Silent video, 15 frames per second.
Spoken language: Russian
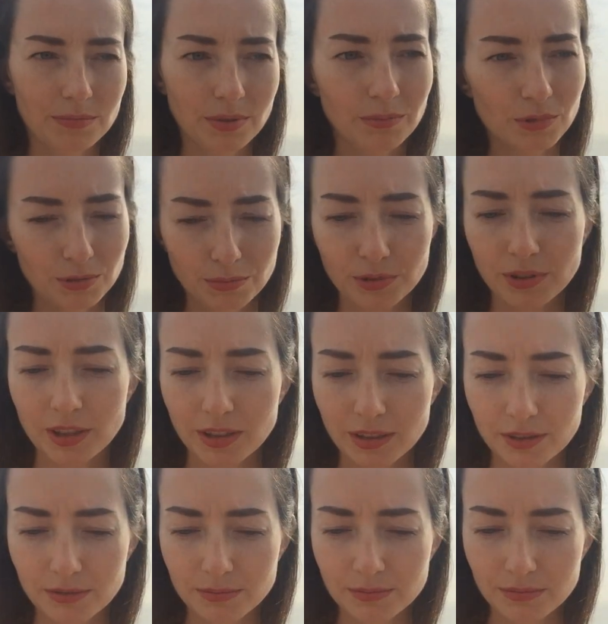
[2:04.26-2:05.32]
По-моему,
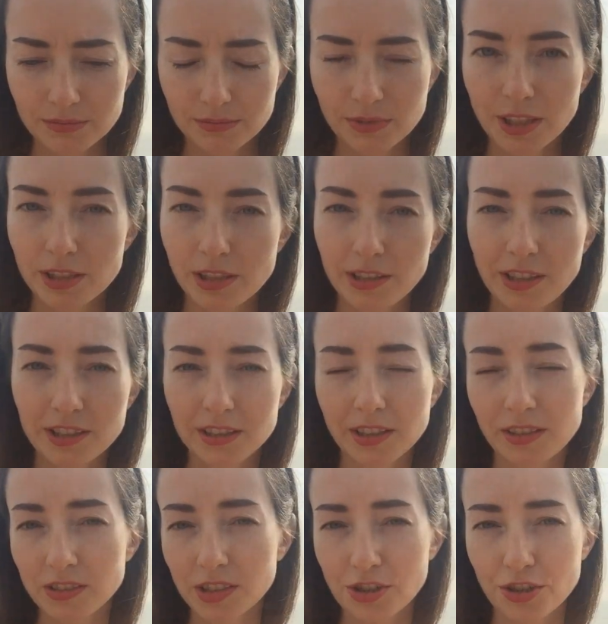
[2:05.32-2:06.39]
так. Если есть
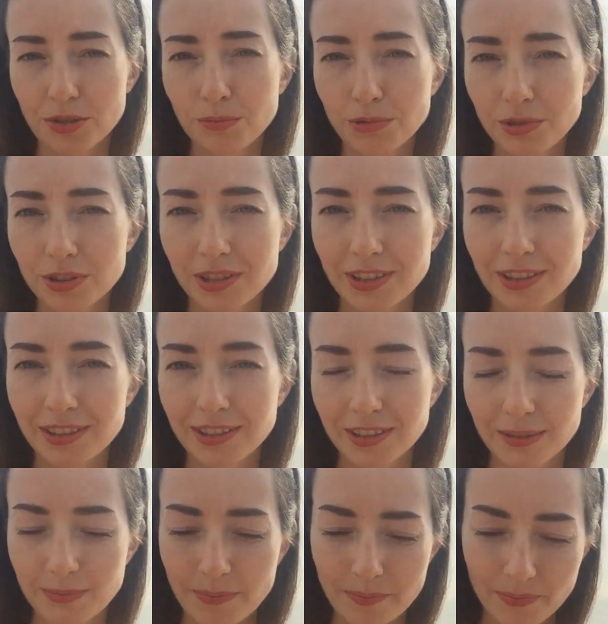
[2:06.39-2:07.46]
карточка, будет
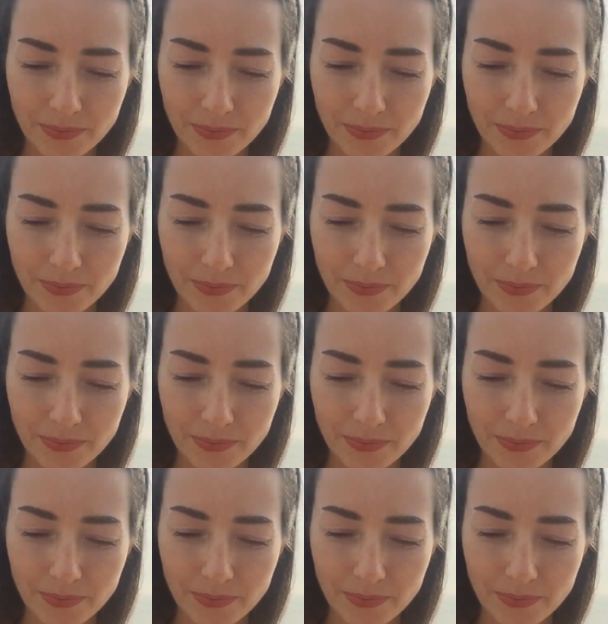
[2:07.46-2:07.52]
скидка.